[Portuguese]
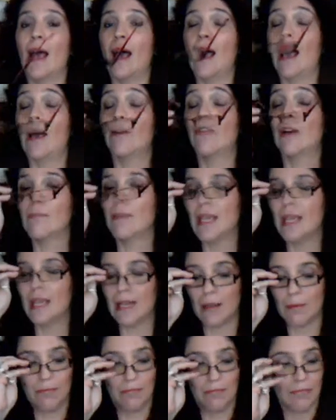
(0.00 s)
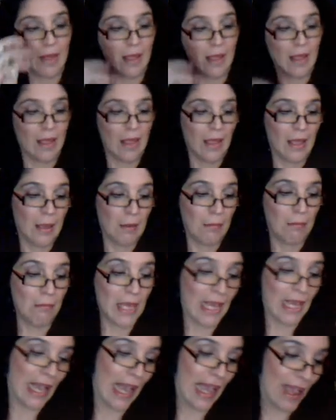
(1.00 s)
A família
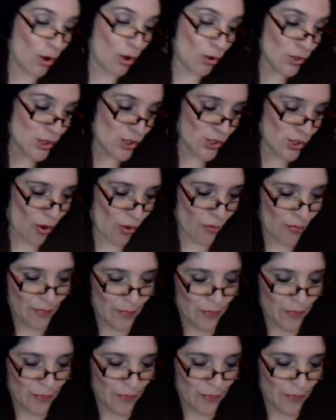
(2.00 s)
Mikaelson,